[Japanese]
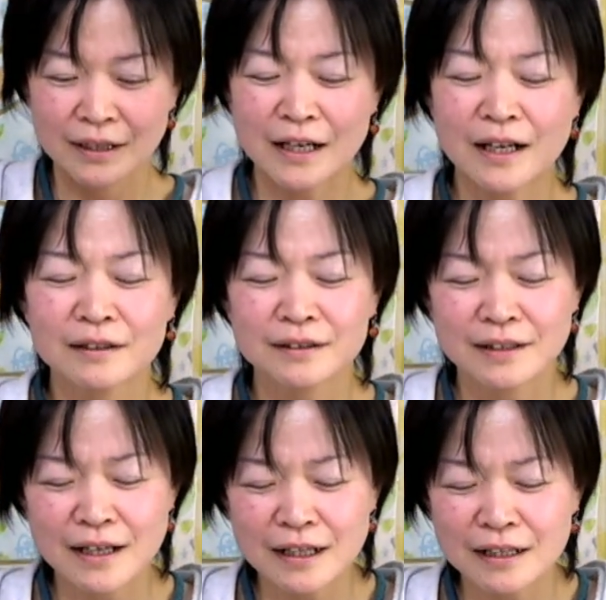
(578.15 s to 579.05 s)
カラス
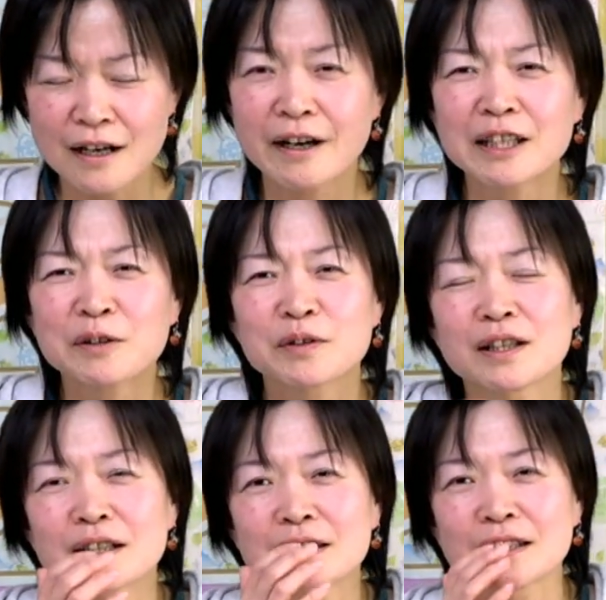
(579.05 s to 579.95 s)
か考えたこと
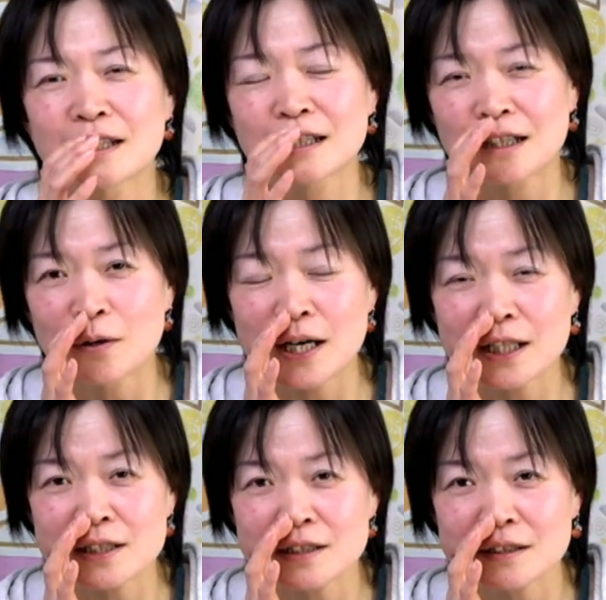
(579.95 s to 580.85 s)
なかったななんかお
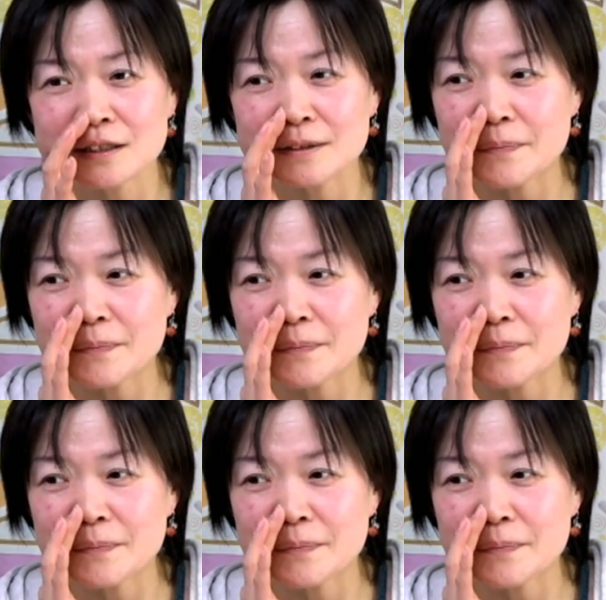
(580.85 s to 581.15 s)
話しする、